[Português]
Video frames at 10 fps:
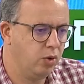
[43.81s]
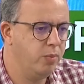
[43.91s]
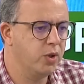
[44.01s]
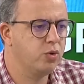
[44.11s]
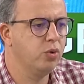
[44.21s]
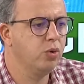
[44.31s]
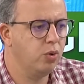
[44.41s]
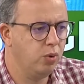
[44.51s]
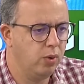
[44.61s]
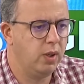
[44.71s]
começou
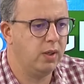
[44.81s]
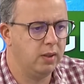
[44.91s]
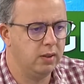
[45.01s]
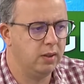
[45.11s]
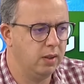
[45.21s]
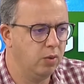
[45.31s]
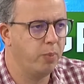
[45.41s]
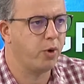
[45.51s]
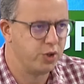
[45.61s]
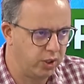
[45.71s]
com a, o
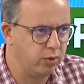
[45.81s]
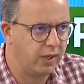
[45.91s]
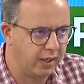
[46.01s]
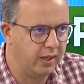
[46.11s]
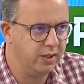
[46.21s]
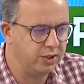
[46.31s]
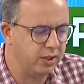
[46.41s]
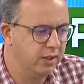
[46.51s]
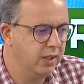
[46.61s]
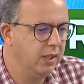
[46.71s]
projeto da
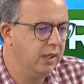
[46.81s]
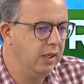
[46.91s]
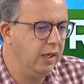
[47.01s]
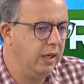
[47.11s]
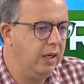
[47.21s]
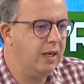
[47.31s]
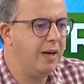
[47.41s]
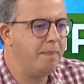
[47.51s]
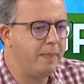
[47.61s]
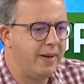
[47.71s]
granja ele
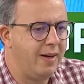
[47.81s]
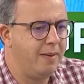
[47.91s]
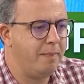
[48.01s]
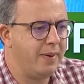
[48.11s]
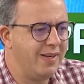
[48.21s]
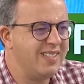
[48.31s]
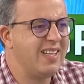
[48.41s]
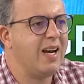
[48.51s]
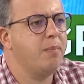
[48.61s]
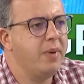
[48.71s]
é para
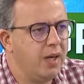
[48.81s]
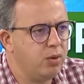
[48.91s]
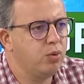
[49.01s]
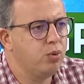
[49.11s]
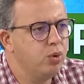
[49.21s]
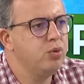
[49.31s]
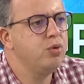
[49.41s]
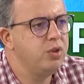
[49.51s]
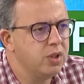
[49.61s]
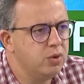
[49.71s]
estar aberto todos
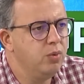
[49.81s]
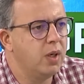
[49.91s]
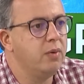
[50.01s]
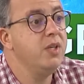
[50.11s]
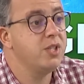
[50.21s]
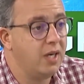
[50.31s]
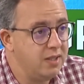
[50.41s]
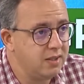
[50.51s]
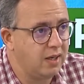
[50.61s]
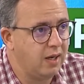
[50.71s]
os dias do ano, e já
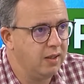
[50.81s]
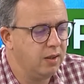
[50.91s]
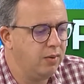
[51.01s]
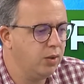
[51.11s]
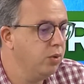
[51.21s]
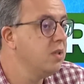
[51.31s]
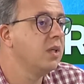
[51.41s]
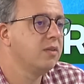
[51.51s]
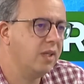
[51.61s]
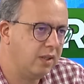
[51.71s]
está. Então, há dois
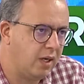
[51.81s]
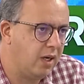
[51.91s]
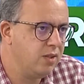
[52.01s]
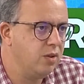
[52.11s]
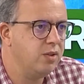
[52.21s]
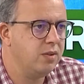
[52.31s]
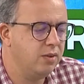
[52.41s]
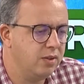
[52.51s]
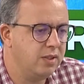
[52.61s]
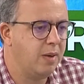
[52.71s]
anos atrás, nós,
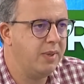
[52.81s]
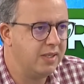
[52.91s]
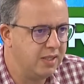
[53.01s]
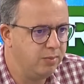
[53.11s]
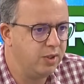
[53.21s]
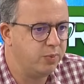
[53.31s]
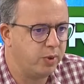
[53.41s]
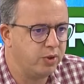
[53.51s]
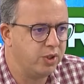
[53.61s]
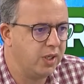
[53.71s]
nós estabelecemos esse
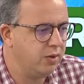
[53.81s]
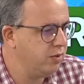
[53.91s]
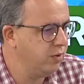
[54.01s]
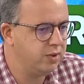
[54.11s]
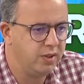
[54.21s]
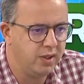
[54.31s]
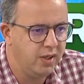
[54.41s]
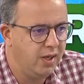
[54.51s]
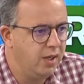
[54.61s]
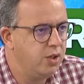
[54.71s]
projeto. Se você,
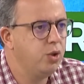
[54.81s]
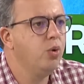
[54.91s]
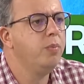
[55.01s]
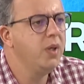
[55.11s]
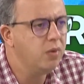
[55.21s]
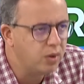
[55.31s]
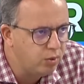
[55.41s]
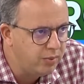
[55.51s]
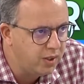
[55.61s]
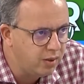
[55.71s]
de domingo a
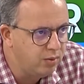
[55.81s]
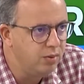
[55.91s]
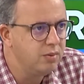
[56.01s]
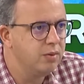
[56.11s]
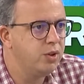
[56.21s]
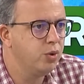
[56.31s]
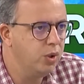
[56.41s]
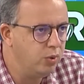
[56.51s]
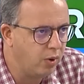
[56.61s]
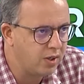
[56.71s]
domingo, de
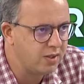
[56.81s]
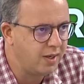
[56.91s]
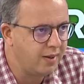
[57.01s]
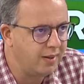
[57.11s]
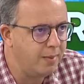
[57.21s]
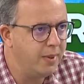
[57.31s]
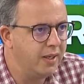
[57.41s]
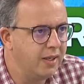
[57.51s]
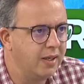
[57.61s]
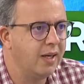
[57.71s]
8 horas da, da
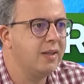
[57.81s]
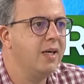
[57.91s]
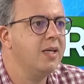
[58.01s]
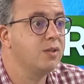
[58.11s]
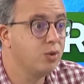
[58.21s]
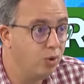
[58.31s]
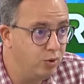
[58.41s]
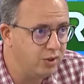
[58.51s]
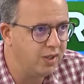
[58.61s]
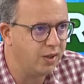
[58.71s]
manhã até as
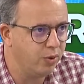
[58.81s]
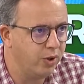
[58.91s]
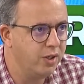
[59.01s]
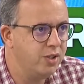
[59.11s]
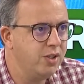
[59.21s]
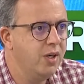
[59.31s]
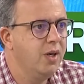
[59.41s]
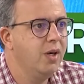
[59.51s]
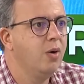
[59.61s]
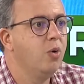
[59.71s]
11 da noite,
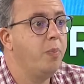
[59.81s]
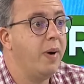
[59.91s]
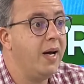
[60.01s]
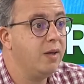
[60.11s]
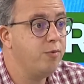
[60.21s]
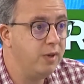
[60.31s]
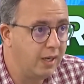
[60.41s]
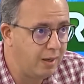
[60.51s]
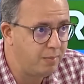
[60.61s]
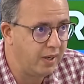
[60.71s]
o parque
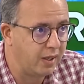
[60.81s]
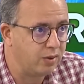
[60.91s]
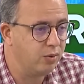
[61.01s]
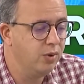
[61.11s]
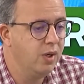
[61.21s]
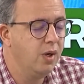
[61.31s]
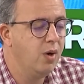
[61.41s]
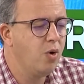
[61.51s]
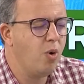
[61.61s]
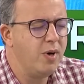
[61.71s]
fica aberto.
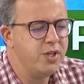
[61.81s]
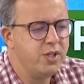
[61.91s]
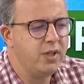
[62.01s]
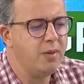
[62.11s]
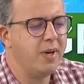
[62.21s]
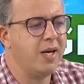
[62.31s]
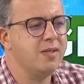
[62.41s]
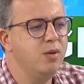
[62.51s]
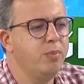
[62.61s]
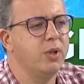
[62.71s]
Como a gente tem em
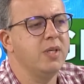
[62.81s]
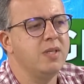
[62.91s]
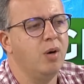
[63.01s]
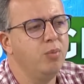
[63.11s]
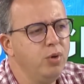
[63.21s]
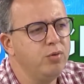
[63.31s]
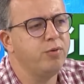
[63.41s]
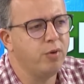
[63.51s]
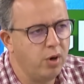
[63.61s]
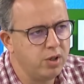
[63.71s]
Brasília um potencial muito
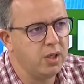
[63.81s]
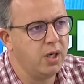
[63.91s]
forte na